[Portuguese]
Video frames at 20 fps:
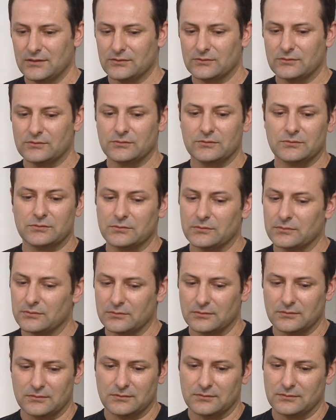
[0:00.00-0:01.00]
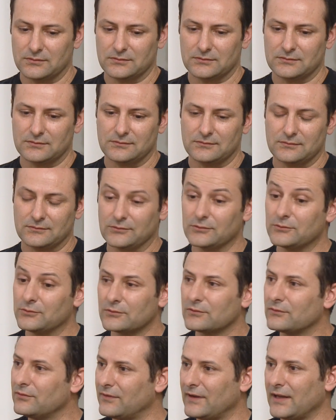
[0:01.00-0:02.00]
tudo tudo
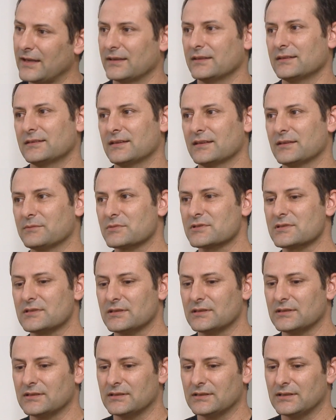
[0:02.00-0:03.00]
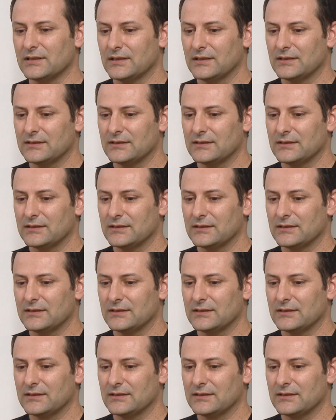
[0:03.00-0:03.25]
o que vai em termos de,